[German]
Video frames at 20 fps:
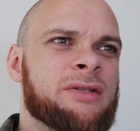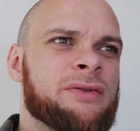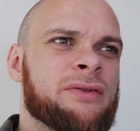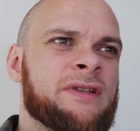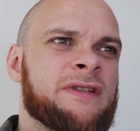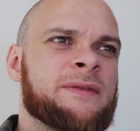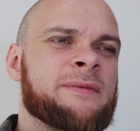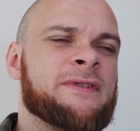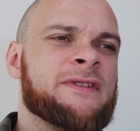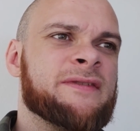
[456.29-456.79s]
Zu
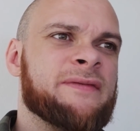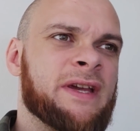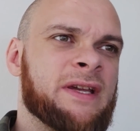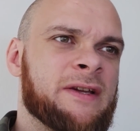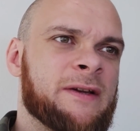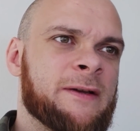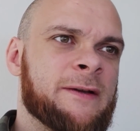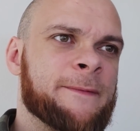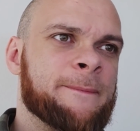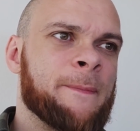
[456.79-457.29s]
diesem
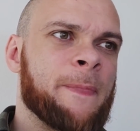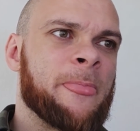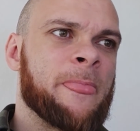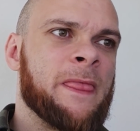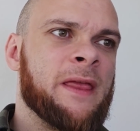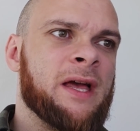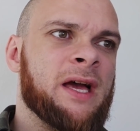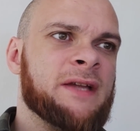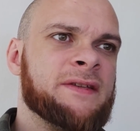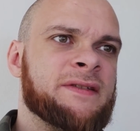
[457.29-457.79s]
Zwecke
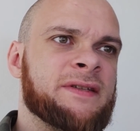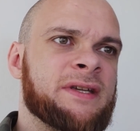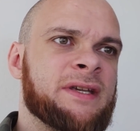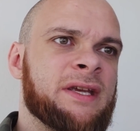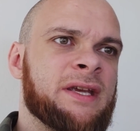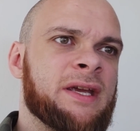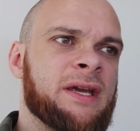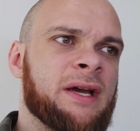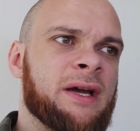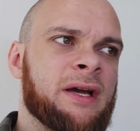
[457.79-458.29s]
hatte
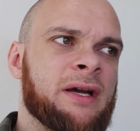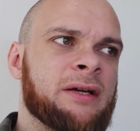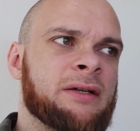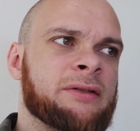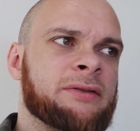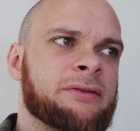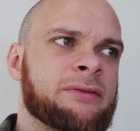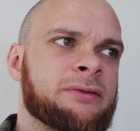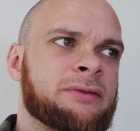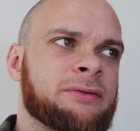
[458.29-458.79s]

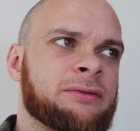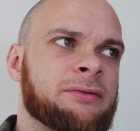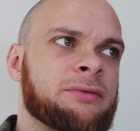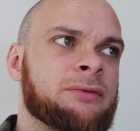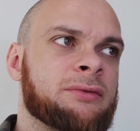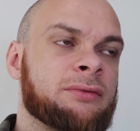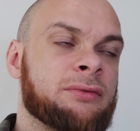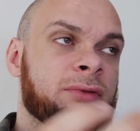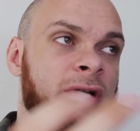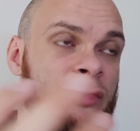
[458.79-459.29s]
er,
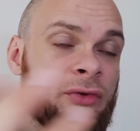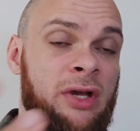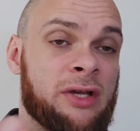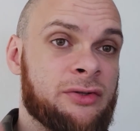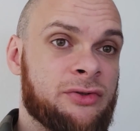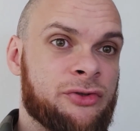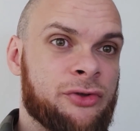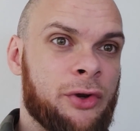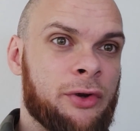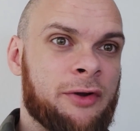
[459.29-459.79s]
also
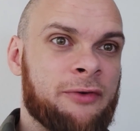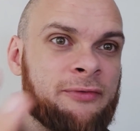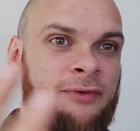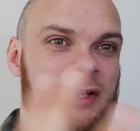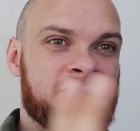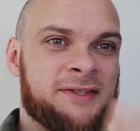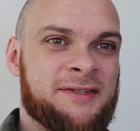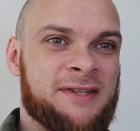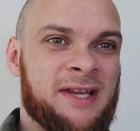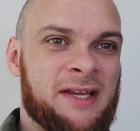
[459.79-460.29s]
ein
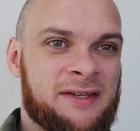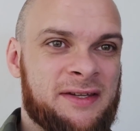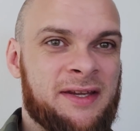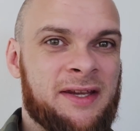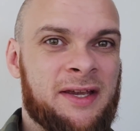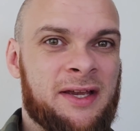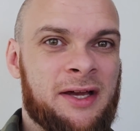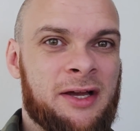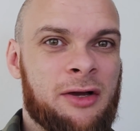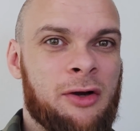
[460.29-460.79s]
Säurefass hatte
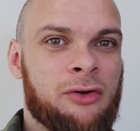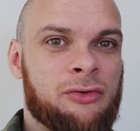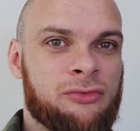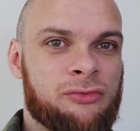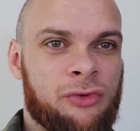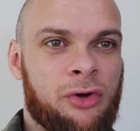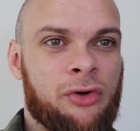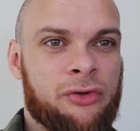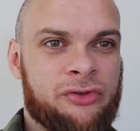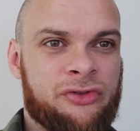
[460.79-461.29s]
er
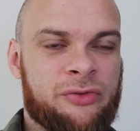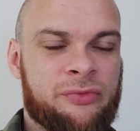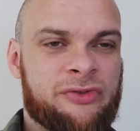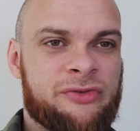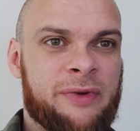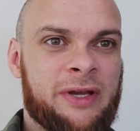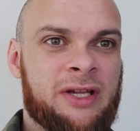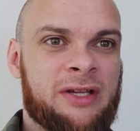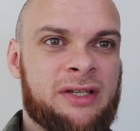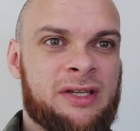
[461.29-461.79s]
auch zum
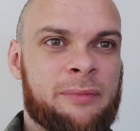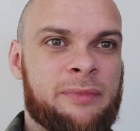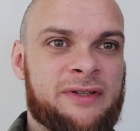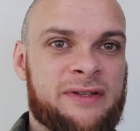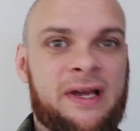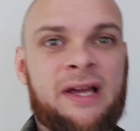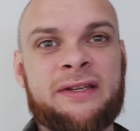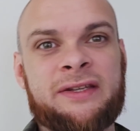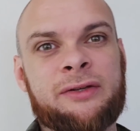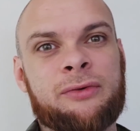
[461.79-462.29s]
Zwecke der
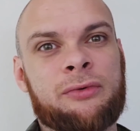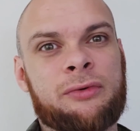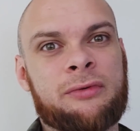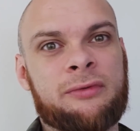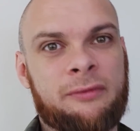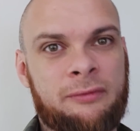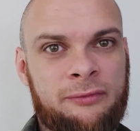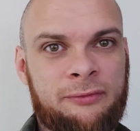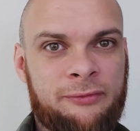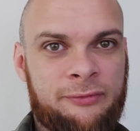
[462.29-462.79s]

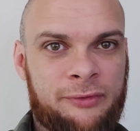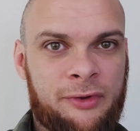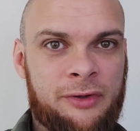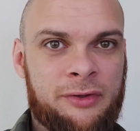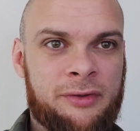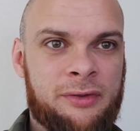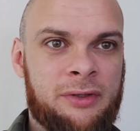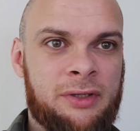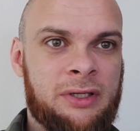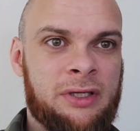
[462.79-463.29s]
Beseitigung
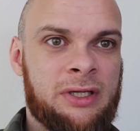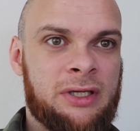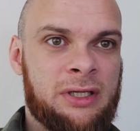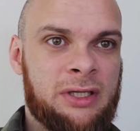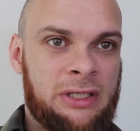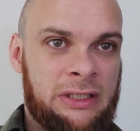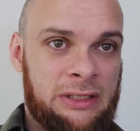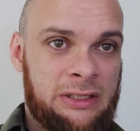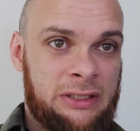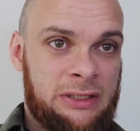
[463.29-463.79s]
von
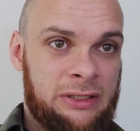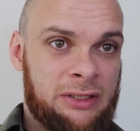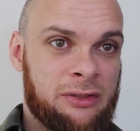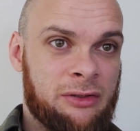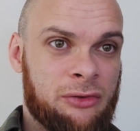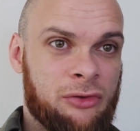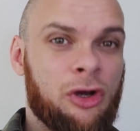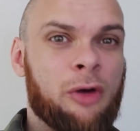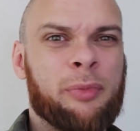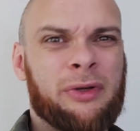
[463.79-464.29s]

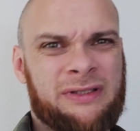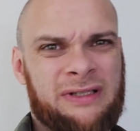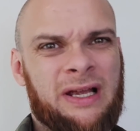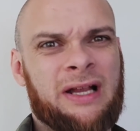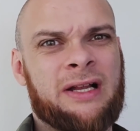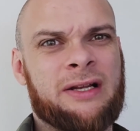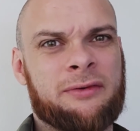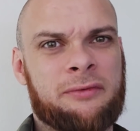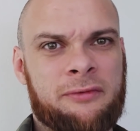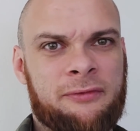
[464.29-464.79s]

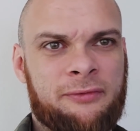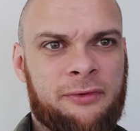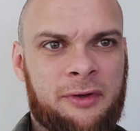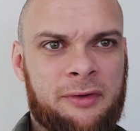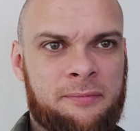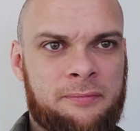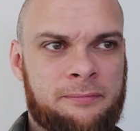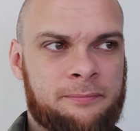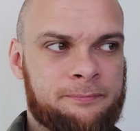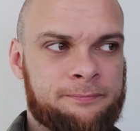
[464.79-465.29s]
Körperteilen
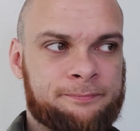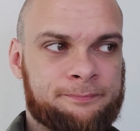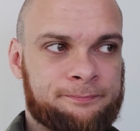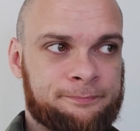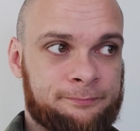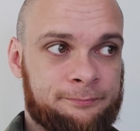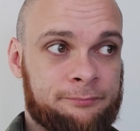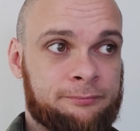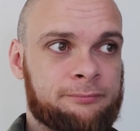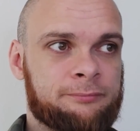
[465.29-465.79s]
von
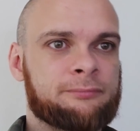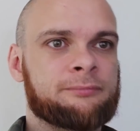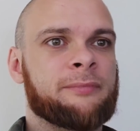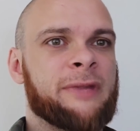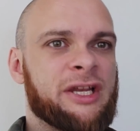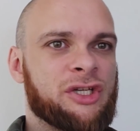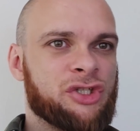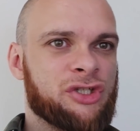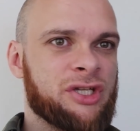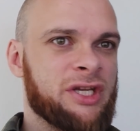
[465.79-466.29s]

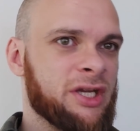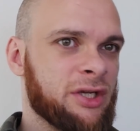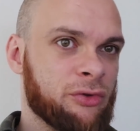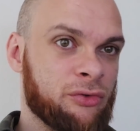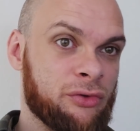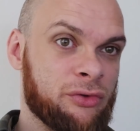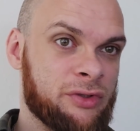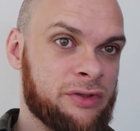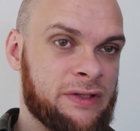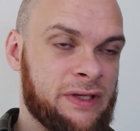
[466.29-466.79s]
Menschen, die er
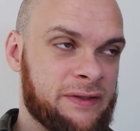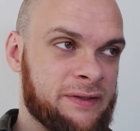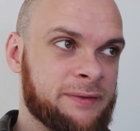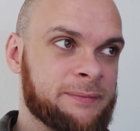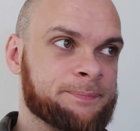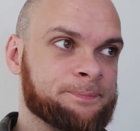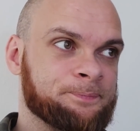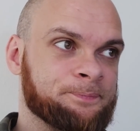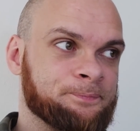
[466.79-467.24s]
getötet hat.